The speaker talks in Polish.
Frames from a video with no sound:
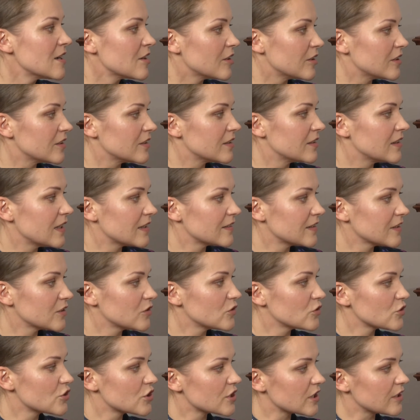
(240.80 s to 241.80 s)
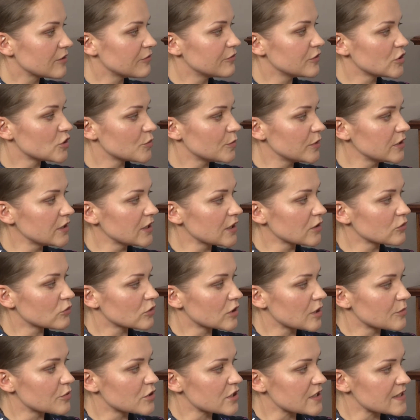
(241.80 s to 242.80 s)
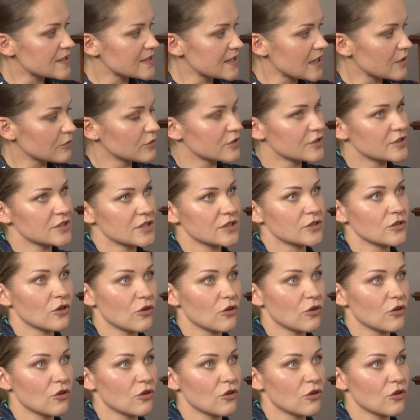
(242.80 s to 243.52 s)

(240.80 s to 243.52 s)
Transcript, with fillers: E, dlatego, że fiszbina, która przez cały dzień